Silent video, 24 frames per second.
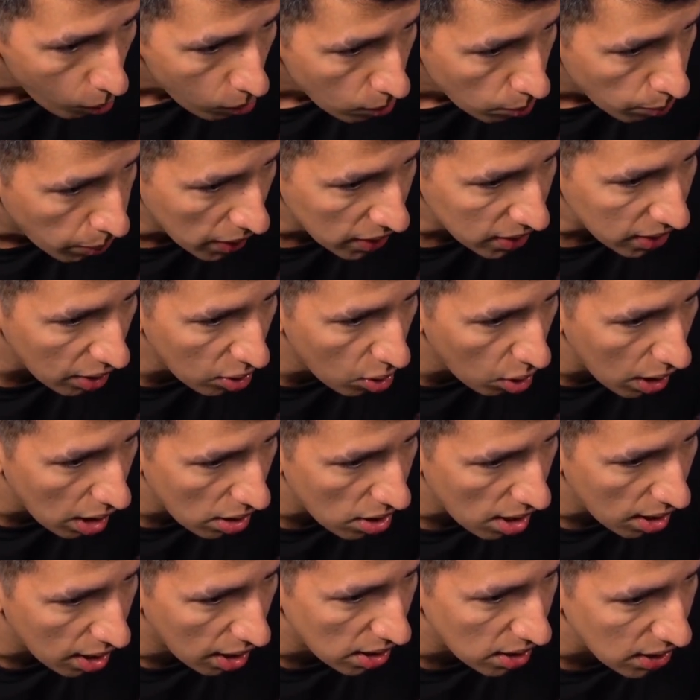Pues que yo que
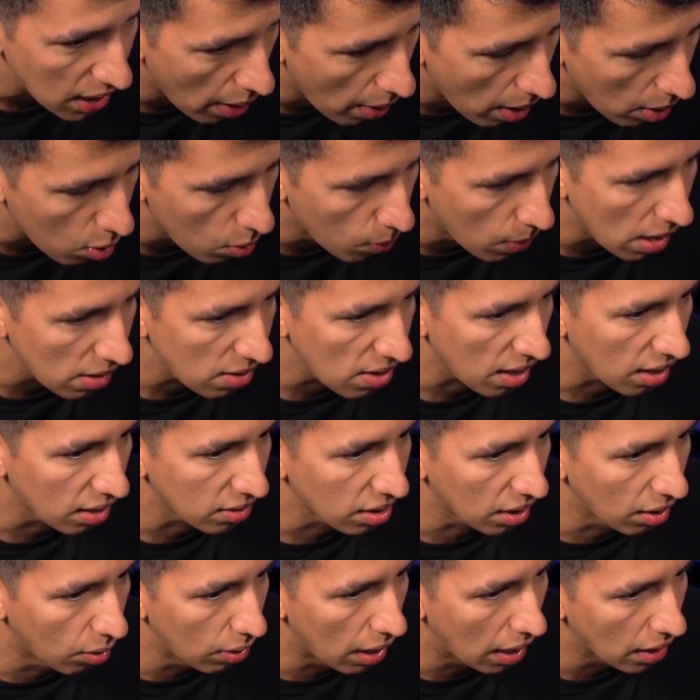te cascaba, ¿cómo así? ¿De qué
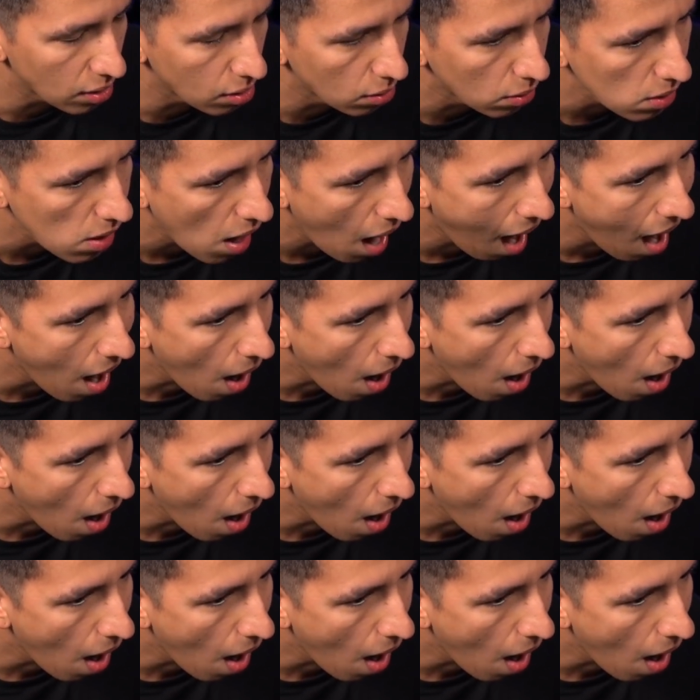están hablando?